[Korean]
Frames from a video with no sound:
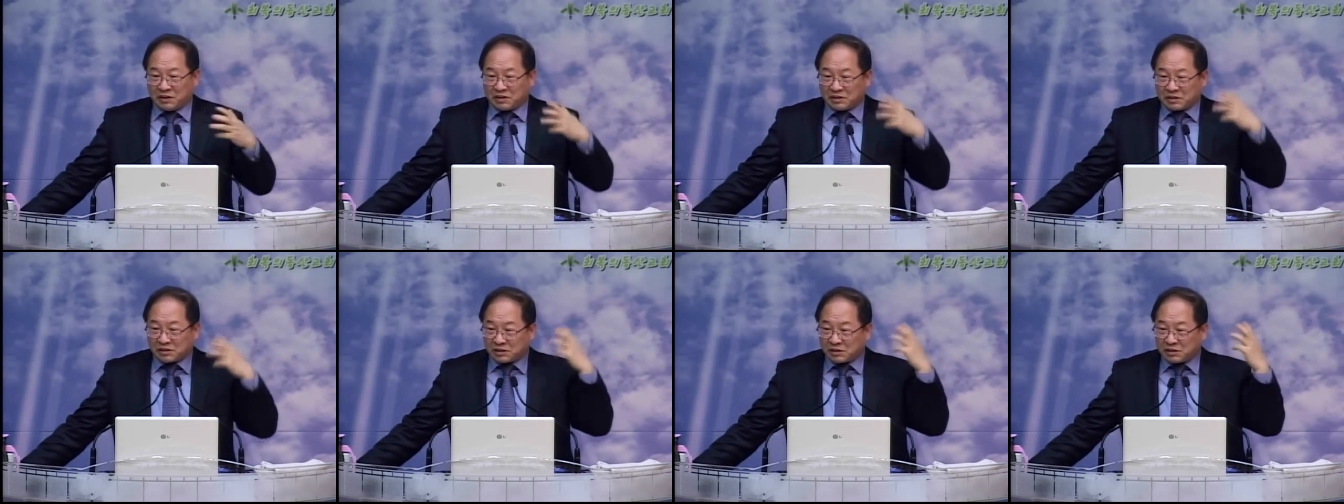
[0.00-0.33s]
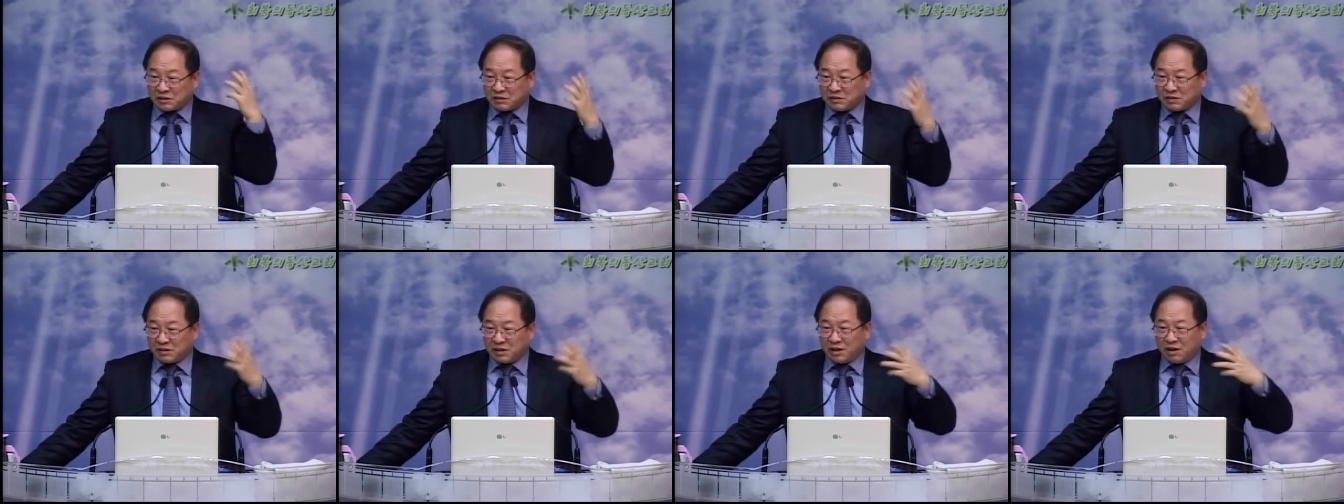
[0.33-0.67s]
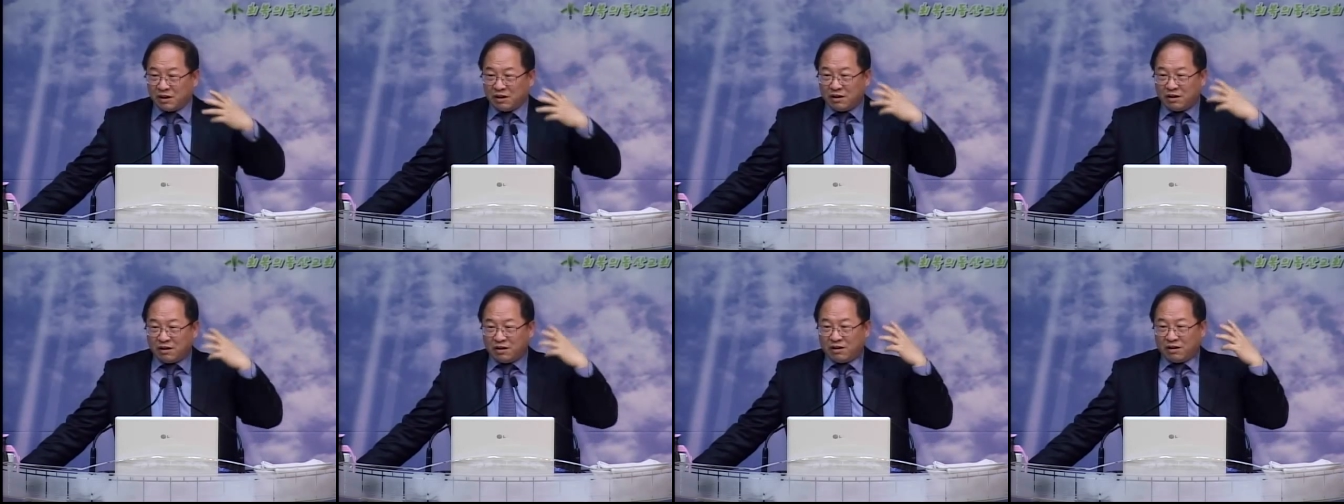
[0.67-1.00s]
지금,
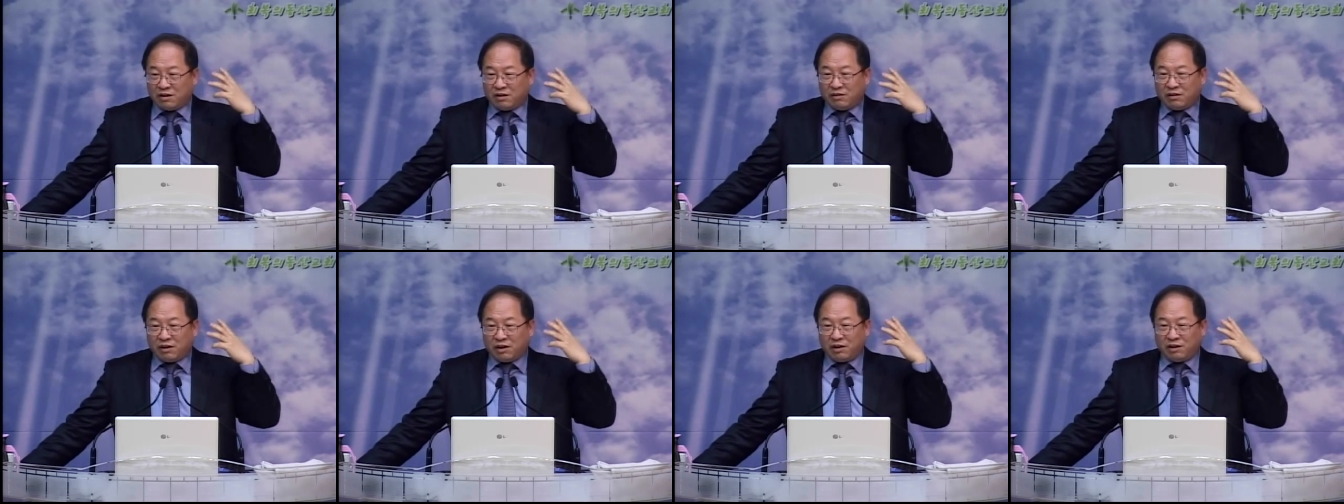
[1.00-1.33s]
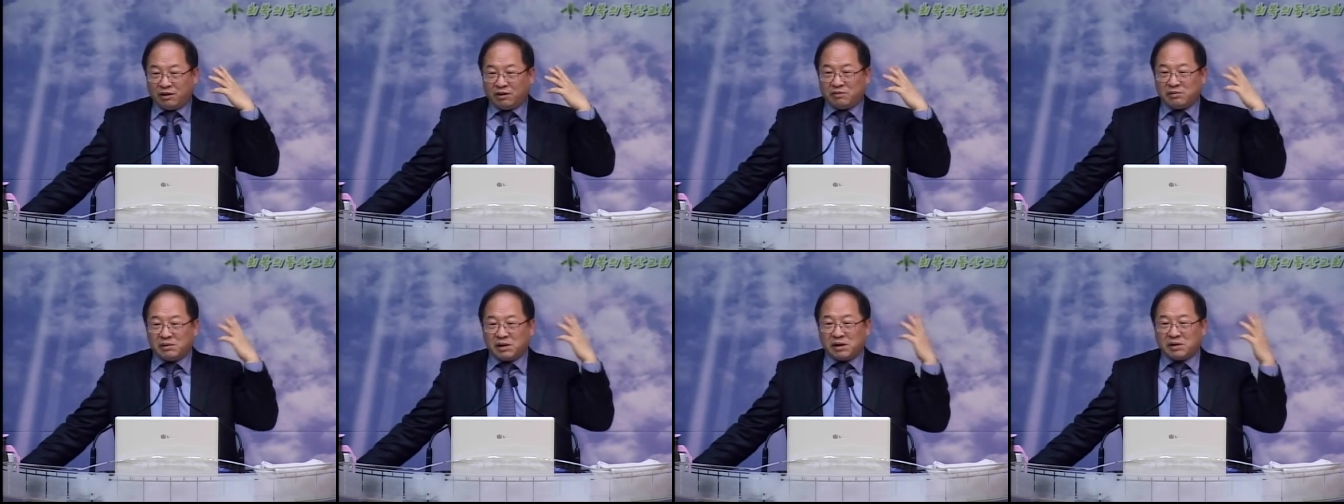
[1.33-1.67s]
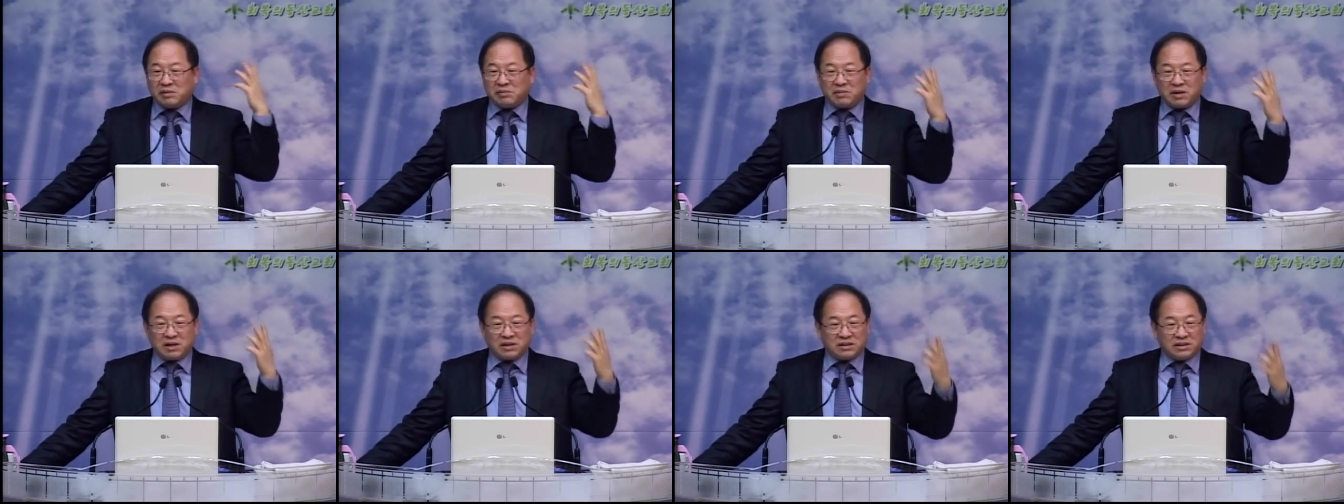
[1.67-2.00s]
와,
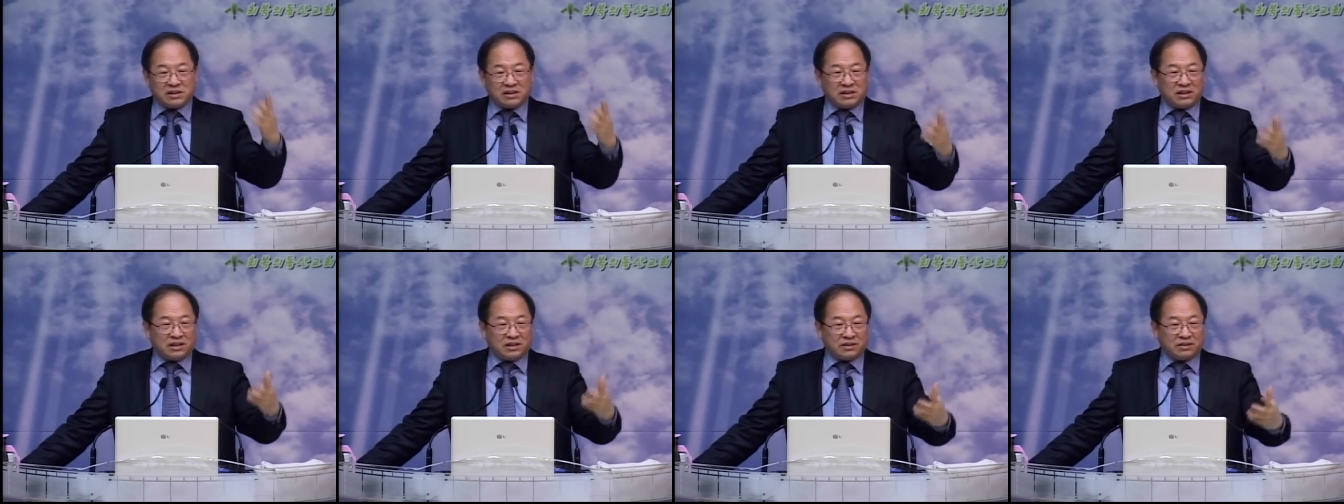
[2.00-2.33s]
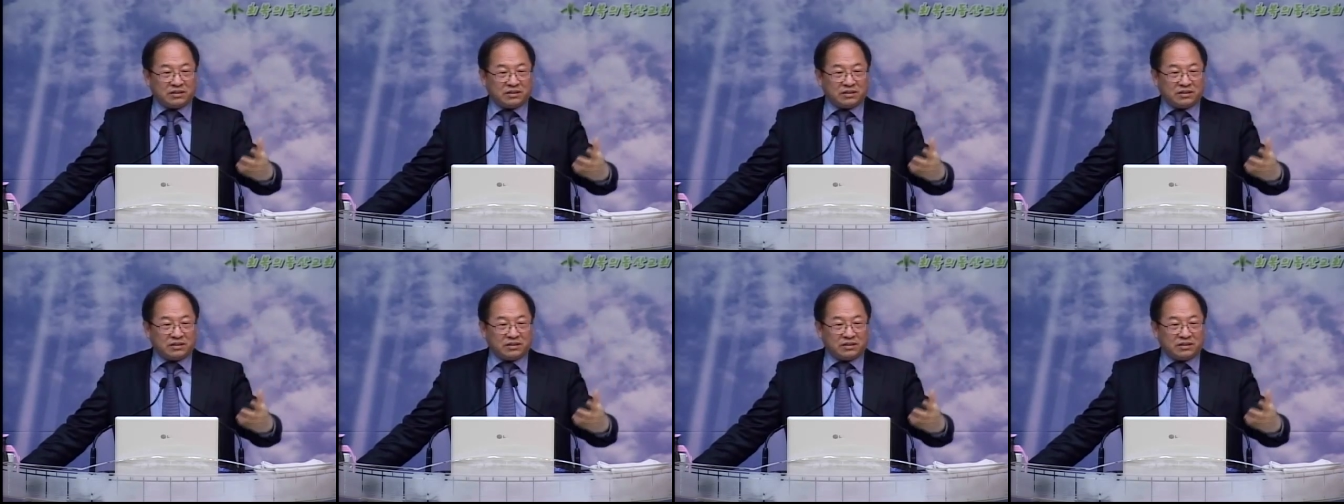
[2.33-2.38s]
어마어마한 일이